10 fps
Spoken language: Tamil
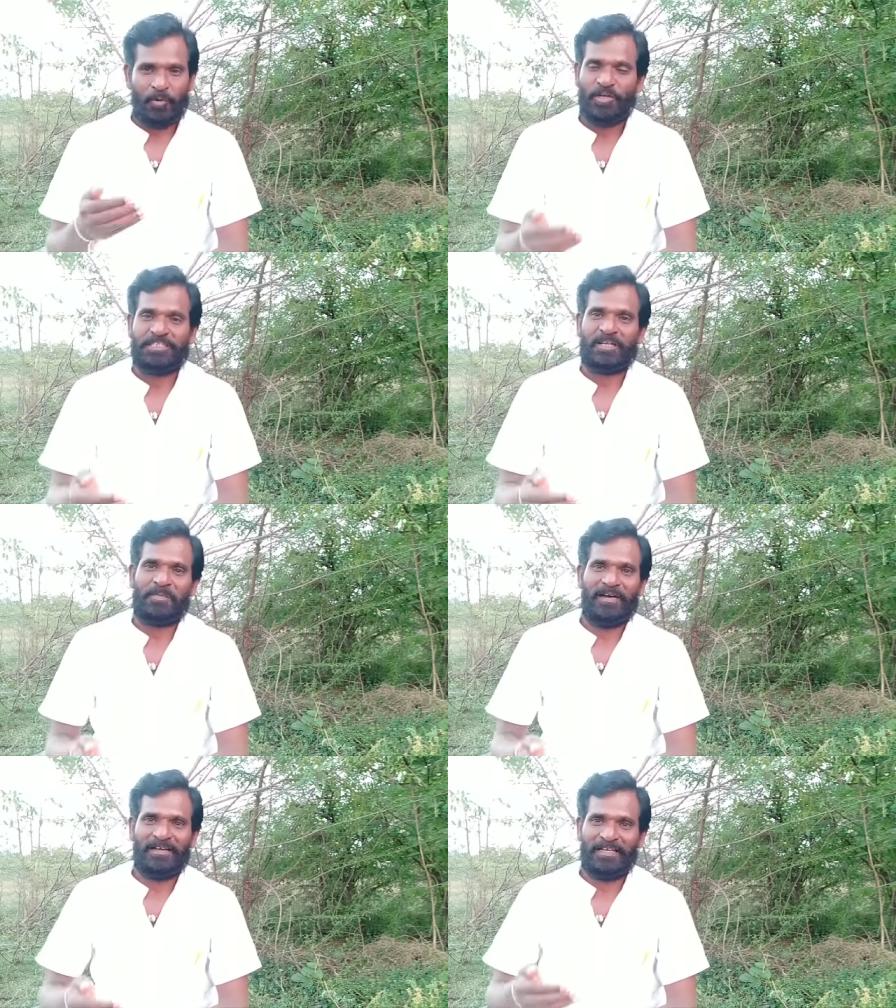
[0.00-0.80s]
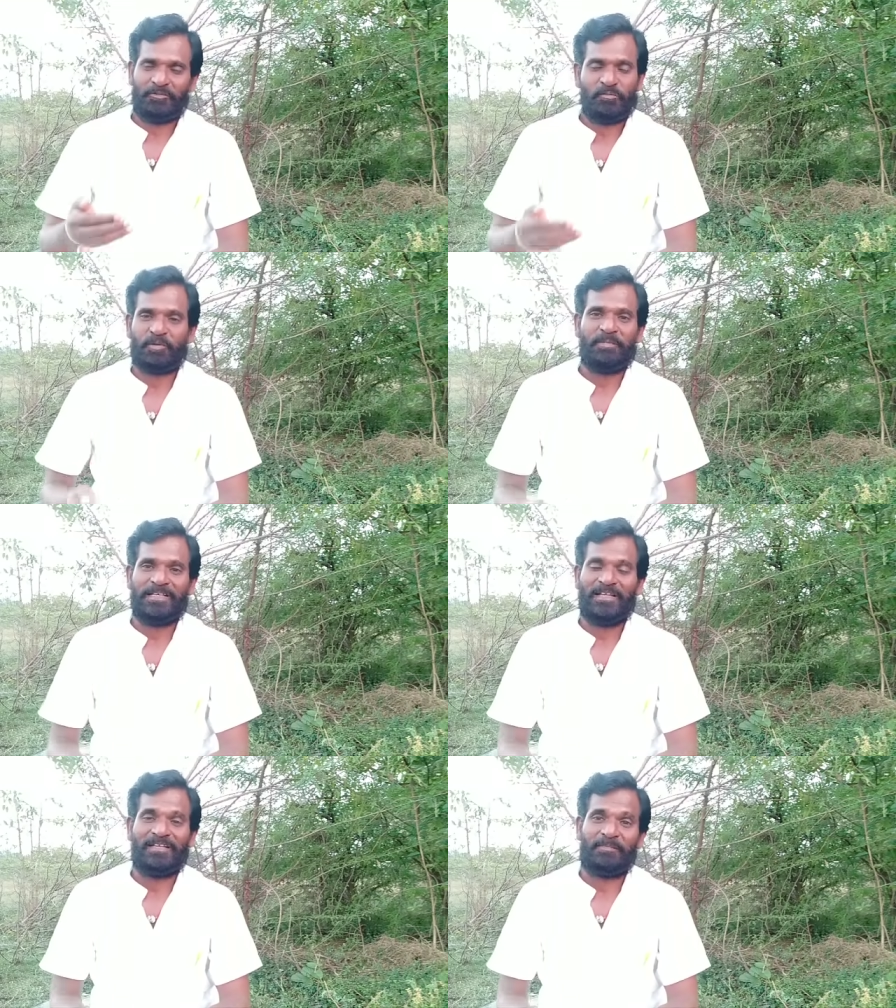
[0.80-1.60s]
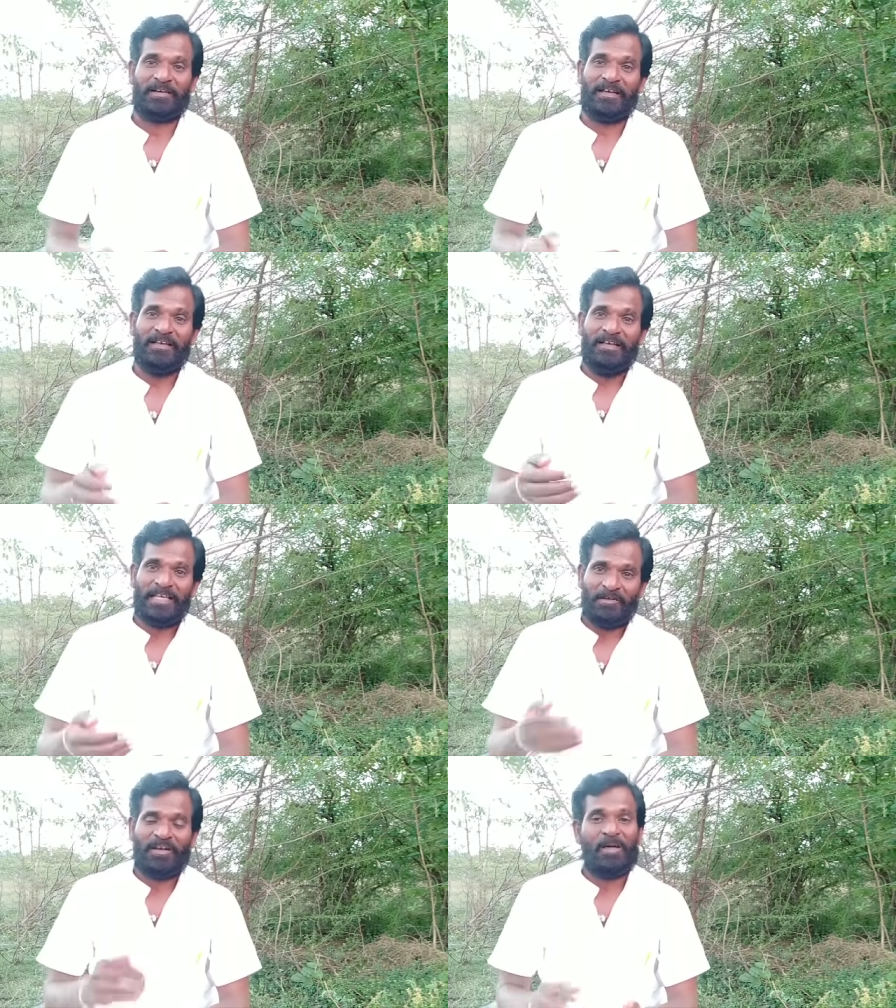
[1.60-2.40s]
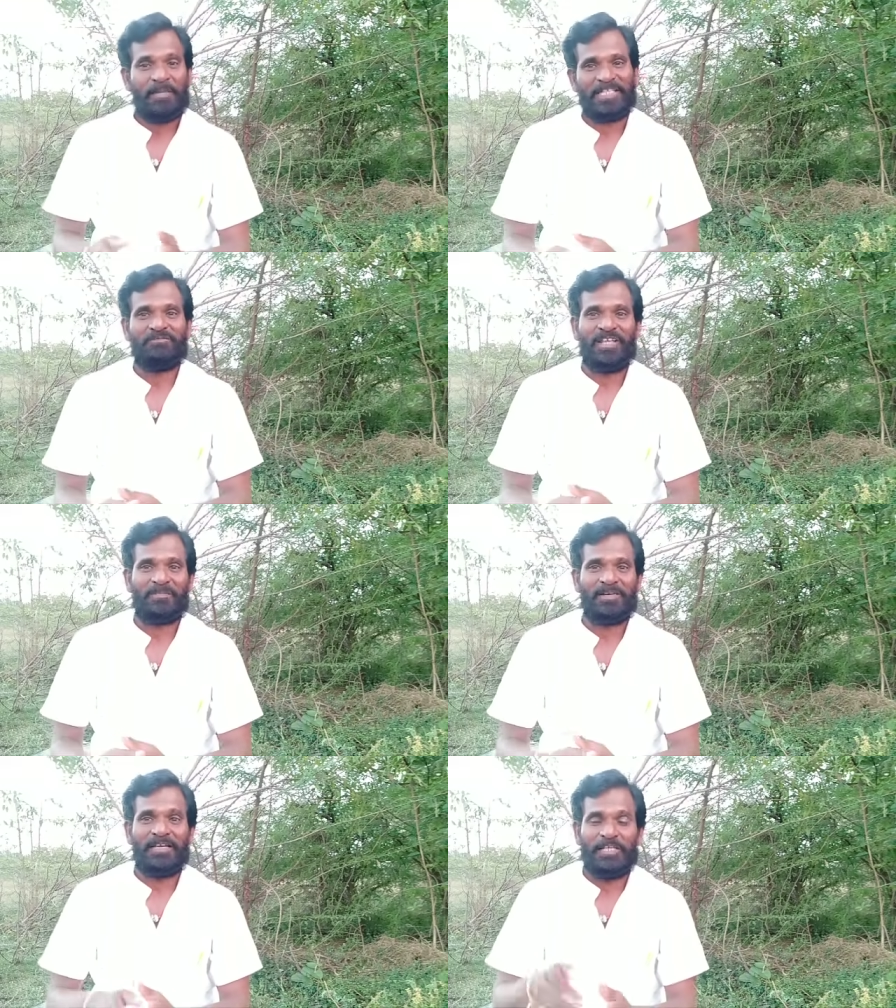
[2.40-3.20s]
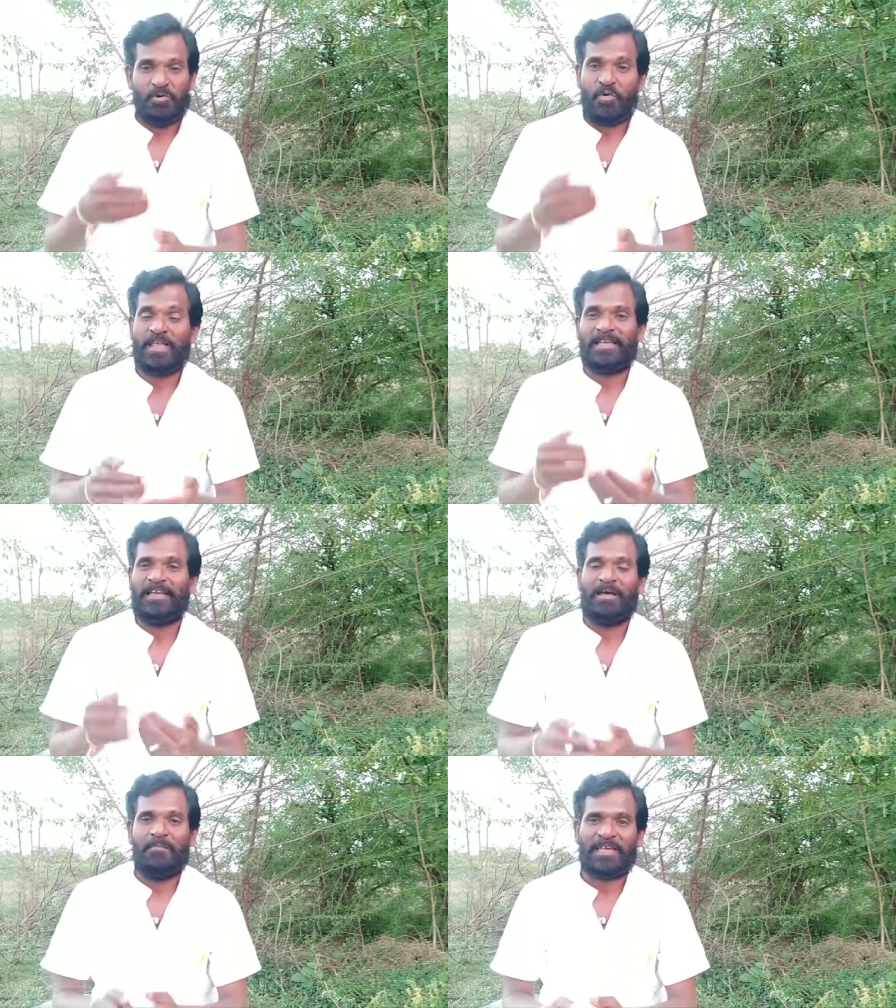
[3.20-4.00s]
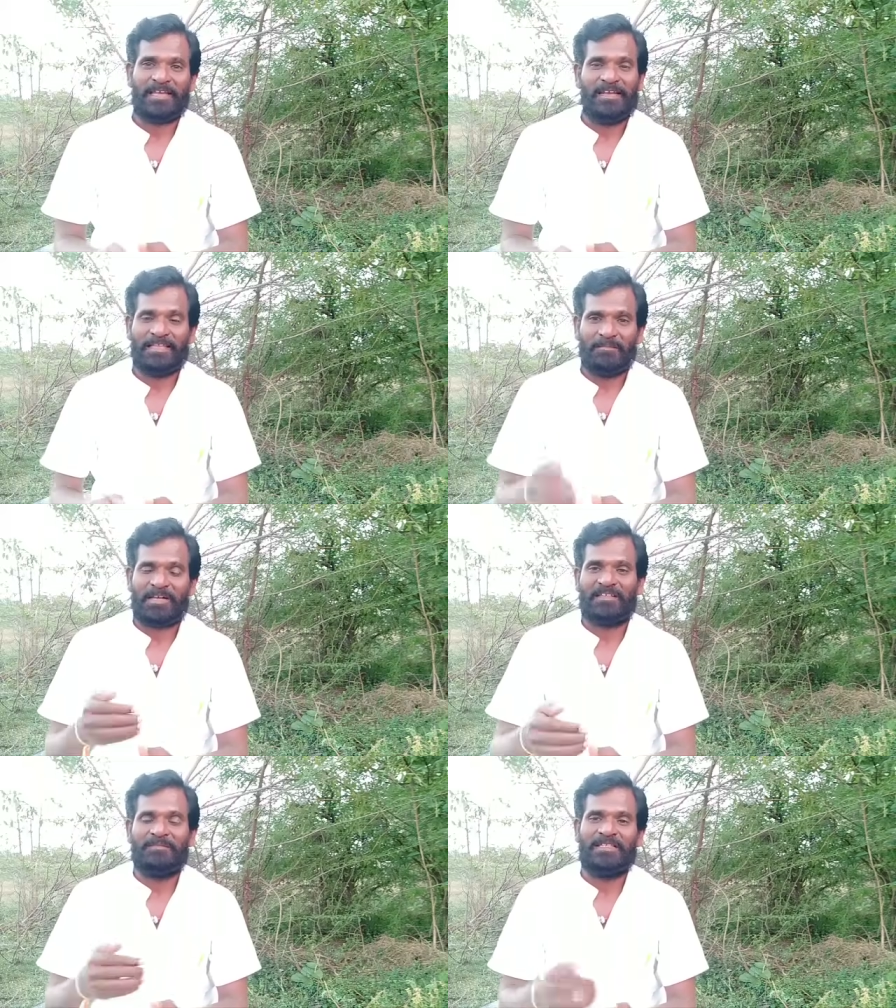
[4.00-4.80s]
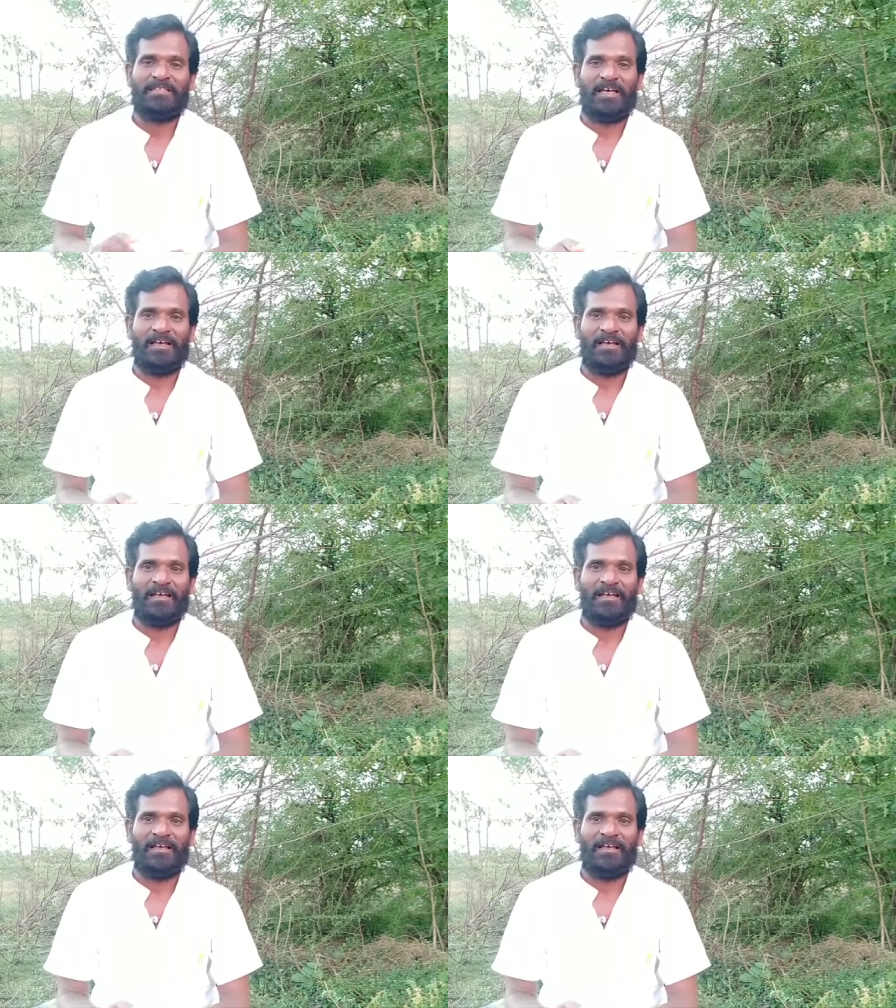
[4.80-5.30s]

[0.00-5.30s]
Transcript: போலீஸ் இருப்பாங்க துப்புரவு பணியாளர்கள் இருப்பாங்க இவங்கெல்லாம் படித்தவங்களா இருப்பாங்க இவங்களுக்கே நம்பிக்கை இல்லை இந்த மருந்து மீதுனா